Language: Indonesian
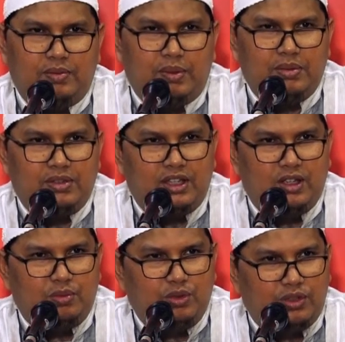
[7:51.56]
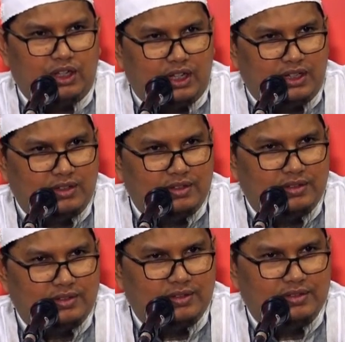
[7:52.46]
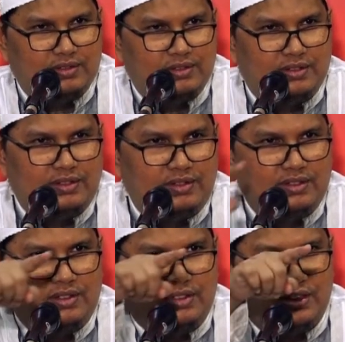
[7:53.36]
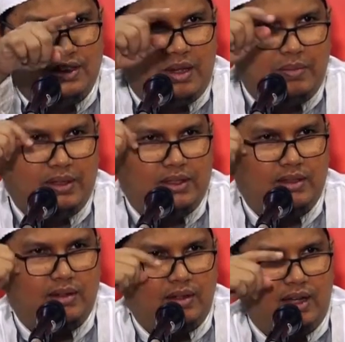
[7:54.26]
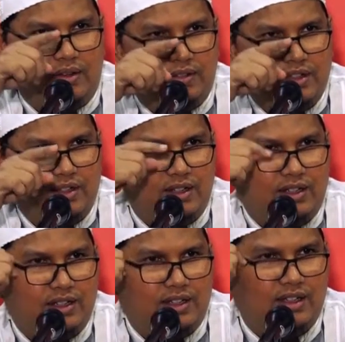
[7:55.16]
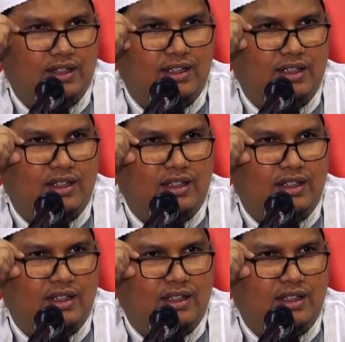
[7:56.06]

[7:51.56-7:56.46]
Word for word: Siapa yang bisa jawab tunjuk tangan? Kenapa? Ah, fadl ya akhi.